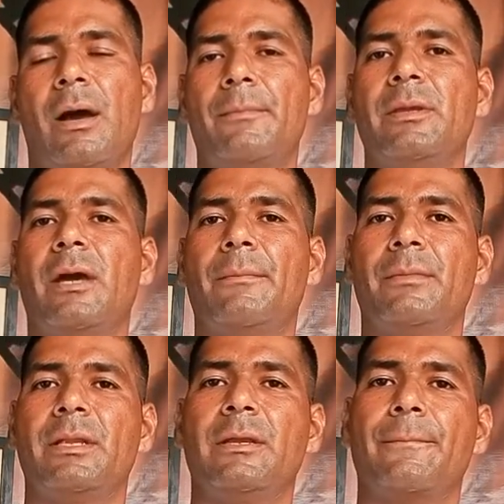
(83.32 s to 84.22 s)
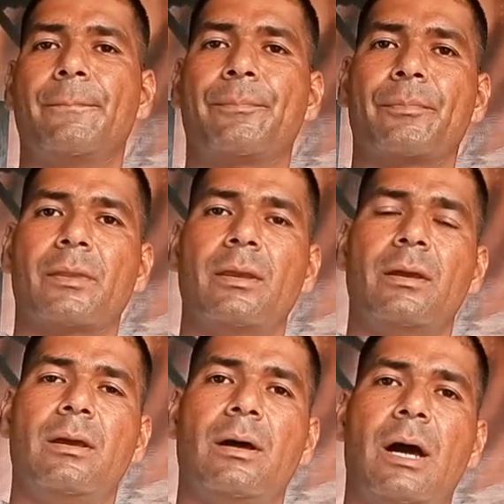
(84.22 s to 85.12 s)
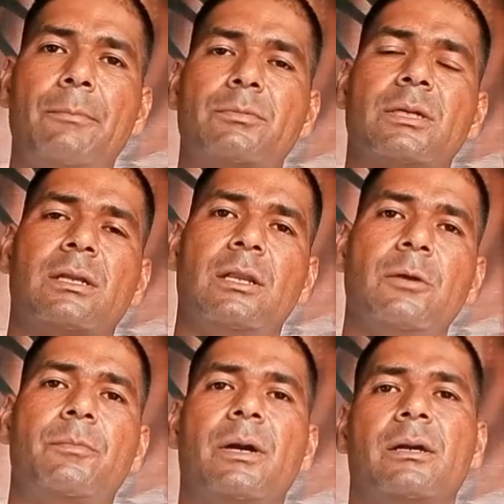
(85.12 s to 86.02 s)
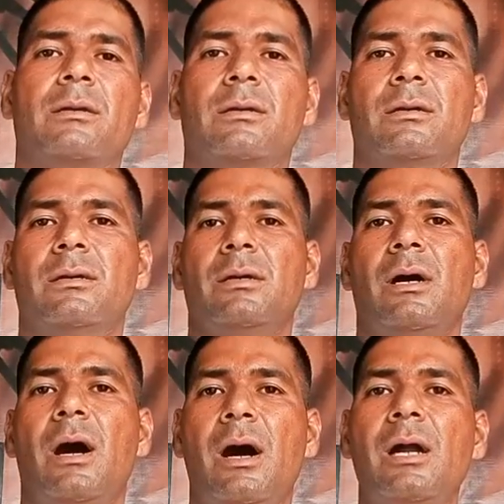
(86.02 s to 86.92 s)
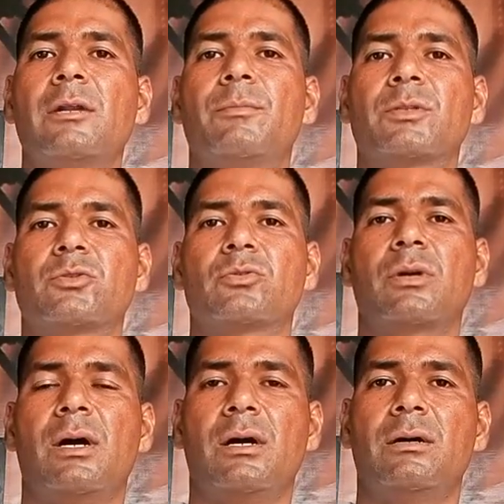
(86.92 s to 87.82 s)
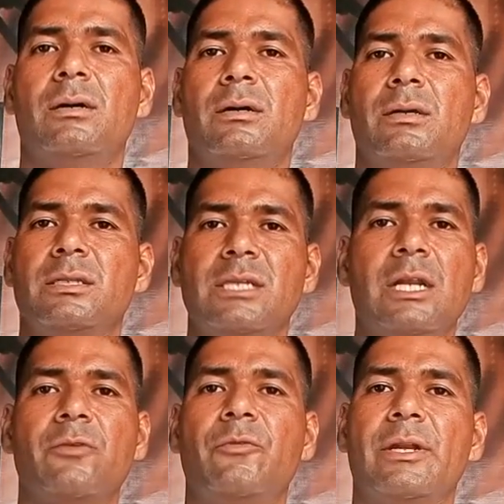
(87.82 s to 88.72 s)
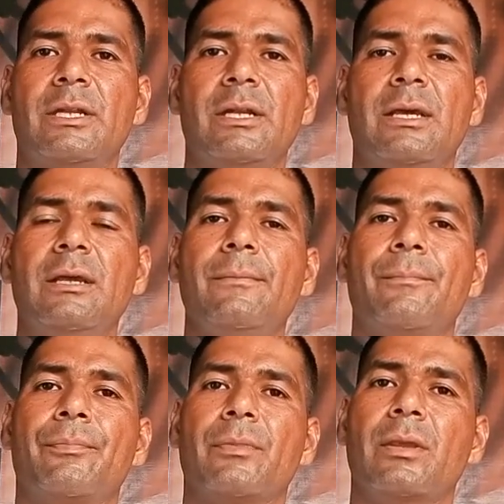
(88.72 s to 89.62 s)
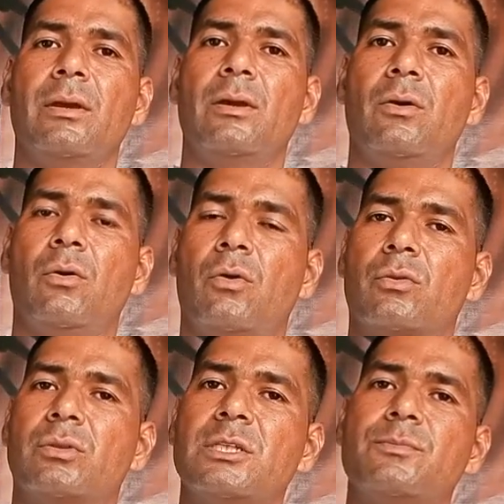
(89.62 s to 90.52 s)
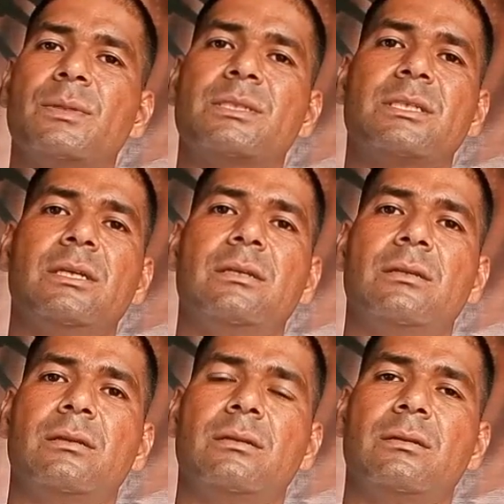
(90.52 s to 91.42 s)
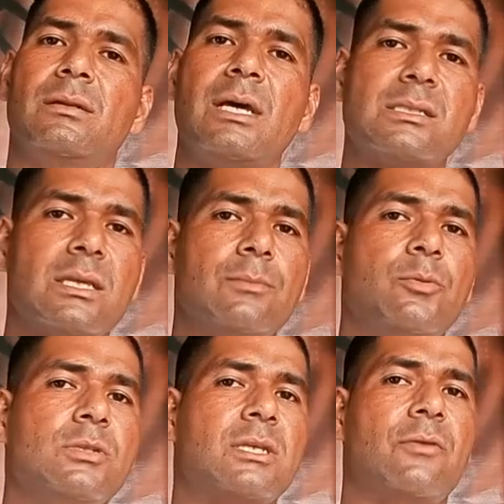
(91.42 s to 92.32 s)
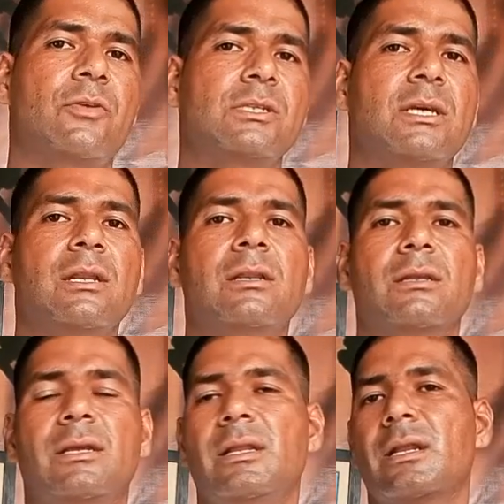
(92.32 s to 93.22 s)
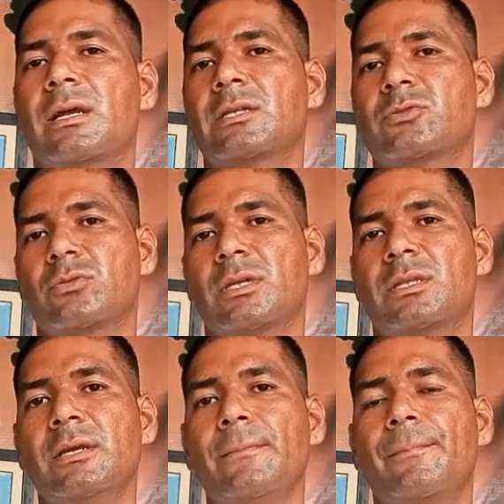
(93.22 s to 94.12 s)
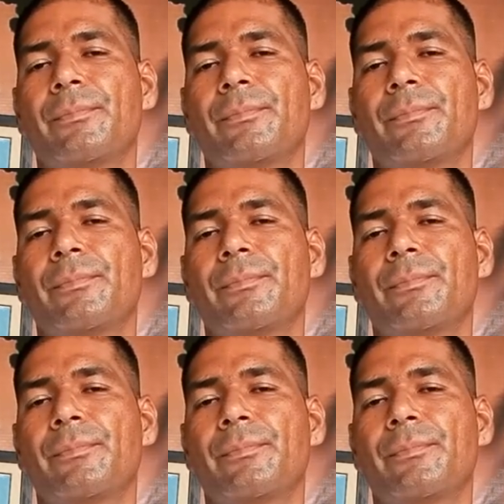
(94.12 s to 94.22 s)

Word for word: अभी हमने अब तक लगभग आठ बच्चों का रिजल्ट वेटेड है और 10 बच्चे राजस्थान पुलिस का फिजिकल क्लियर कर चुके थे